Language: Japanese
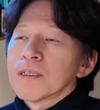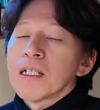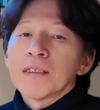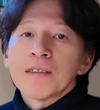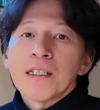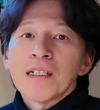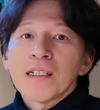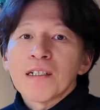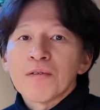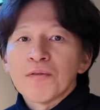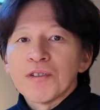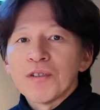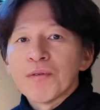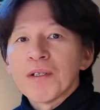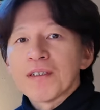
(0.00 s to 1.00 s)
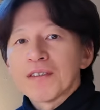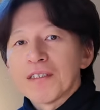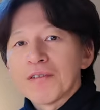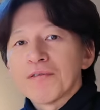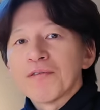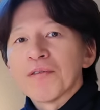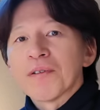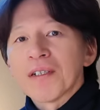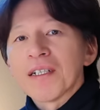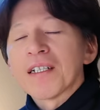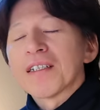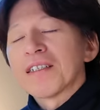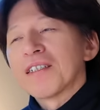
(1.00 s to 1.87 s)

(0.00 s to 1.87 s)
アンテナがこう広がっていくっていうのかな